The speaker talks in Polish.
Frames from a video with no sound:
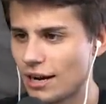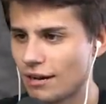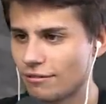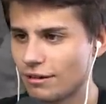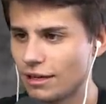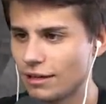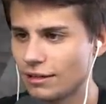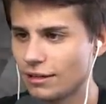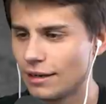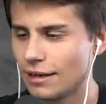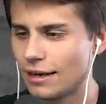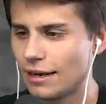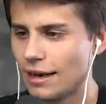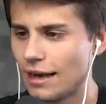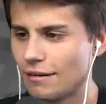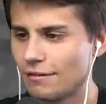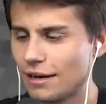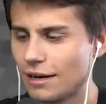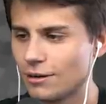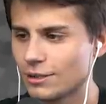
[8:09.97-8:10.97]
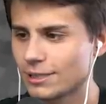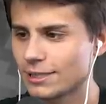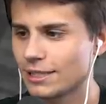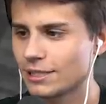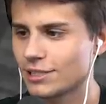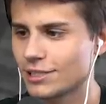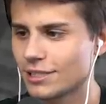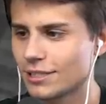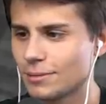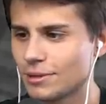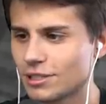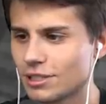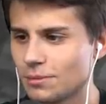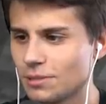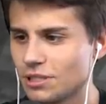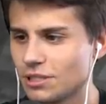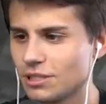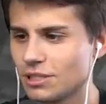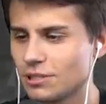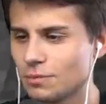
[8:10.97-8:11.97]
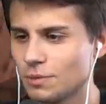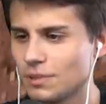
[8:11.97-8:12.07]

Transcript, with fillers: lawa? Wow. Lawa oznacza, że może być gdzieś